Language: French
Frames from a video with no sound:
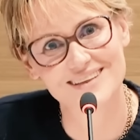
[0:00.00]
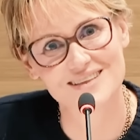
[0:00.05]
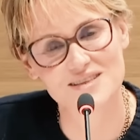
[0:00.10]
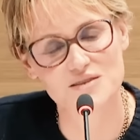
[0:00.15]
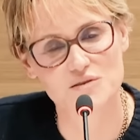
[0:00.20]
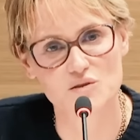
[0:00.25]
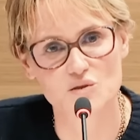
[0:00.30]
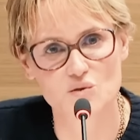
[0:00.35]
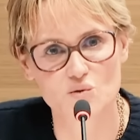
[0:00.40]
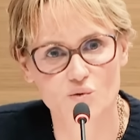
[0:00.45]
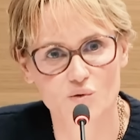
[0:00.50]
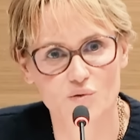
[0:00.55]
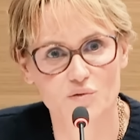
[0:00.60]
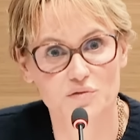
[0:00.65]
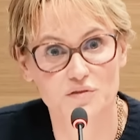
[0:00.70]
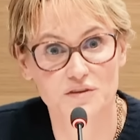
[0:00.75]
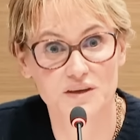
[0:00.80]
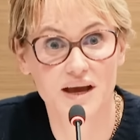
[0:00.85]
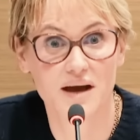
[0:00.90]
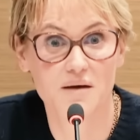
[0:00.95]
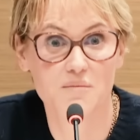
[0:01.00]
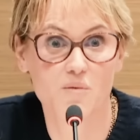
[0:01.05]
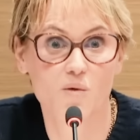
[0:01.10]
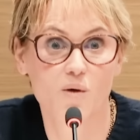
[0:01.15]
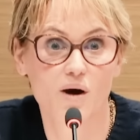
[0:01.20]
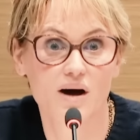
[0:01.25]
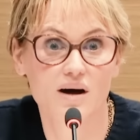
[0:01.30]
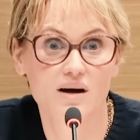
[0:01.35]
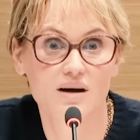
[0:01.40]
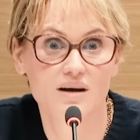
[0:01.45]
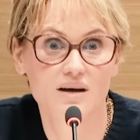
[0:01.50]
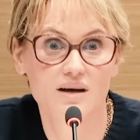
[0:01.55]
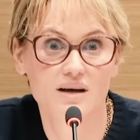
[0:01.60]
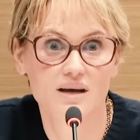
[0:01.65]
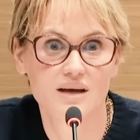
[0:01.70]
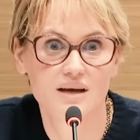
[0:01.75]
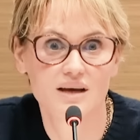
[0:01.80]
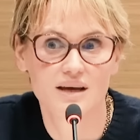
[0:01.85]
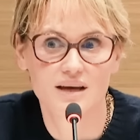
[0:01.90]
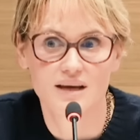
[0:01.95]
qui se sont confiées à moi,
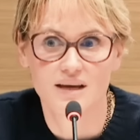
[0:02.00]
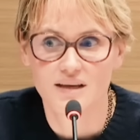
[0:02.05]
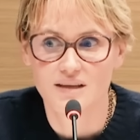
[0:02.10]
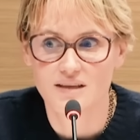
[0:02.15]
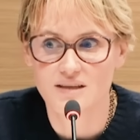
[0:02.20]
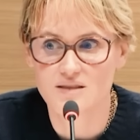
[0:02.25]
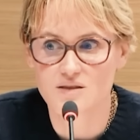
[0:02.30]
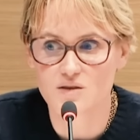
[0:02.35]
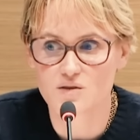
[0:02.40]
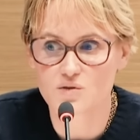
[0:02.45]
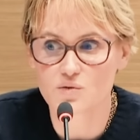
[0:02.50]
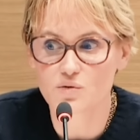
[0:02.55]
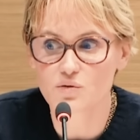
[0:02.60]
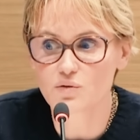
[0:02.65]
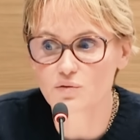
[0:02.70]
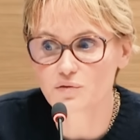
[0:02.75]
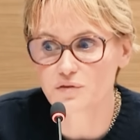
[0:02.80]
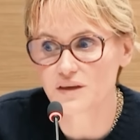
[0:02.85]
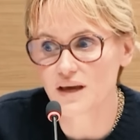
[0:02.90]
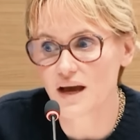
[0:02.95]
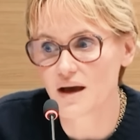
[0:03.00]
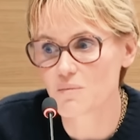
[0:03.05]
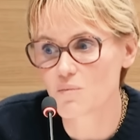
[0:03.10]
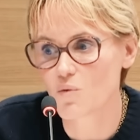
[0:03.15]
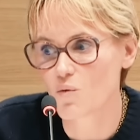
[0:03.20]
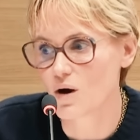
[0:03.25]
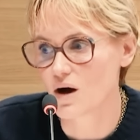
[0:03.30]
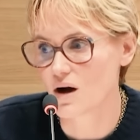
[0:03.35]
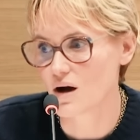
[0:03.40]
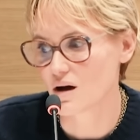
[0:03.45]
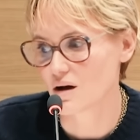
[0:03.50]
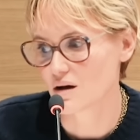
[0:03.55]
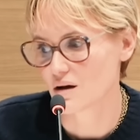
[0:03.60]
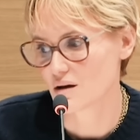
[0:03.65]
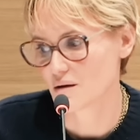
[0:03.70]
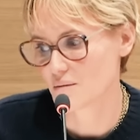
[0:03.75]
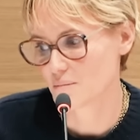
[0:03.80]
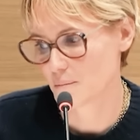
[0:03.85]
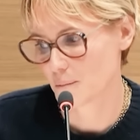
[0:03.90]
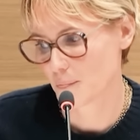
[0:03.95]
qui se sont confiées à moi,
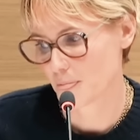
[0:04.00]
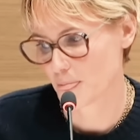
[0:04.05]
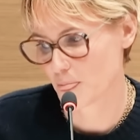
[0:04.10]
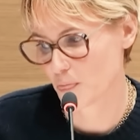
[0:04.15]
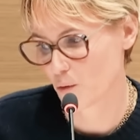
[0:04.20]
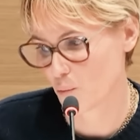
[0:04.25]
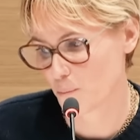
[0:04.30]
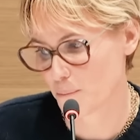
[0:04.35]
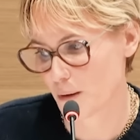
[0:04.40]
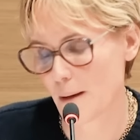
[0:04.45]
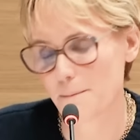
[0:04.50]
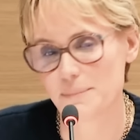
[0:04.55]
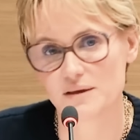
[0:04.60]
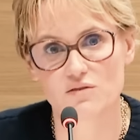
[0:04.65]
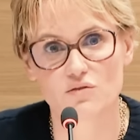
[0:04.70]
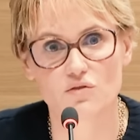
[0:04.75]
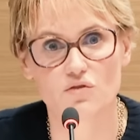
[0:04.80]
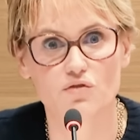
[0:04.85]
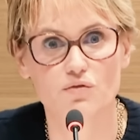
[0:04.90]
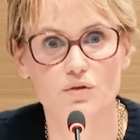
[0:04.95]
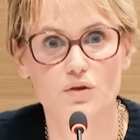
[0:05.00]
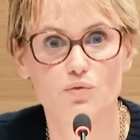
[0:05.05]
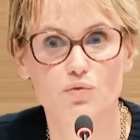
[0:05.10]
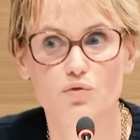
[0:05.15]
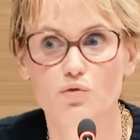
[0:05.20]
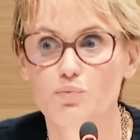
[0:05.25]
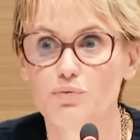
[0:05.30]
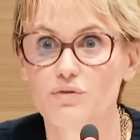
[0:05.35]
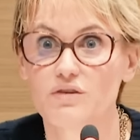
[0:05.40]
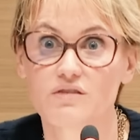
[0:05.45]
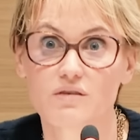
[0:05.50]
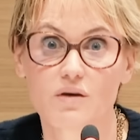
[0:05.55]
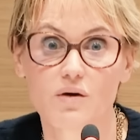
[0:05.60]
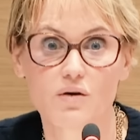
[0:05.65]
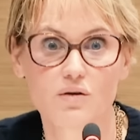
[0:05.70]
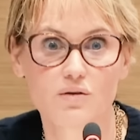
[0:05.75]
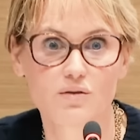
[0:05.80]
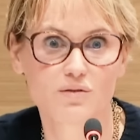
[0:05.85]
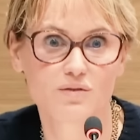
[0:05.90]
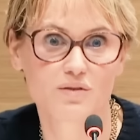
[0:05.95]
non pas parce que je suis toute
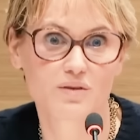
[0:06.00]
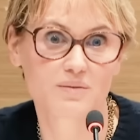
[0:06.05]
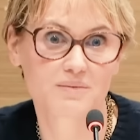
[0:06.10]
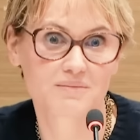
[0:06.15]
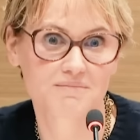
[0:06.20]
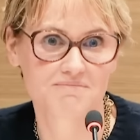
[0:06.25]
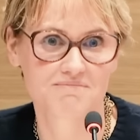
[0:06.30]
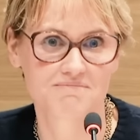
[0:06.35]
puissante,